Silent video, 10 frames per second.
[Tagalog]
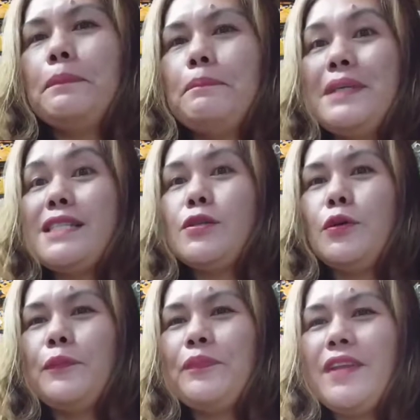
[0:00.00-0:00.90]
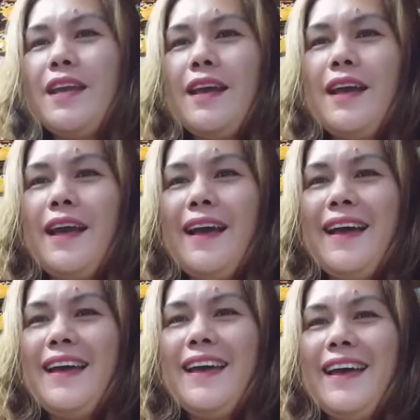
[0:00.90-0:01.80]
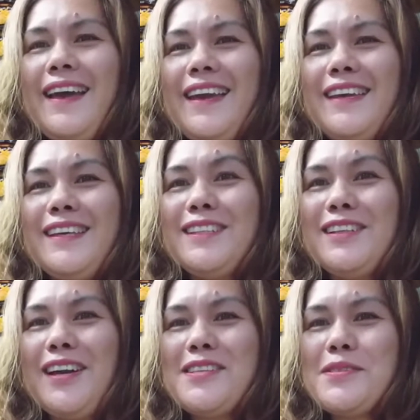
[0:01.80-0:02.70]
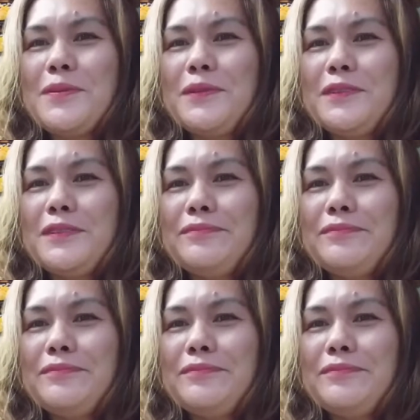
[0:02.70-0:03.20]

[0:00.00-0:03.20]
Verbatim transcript: Piso. Hi! Ayan guys, oh.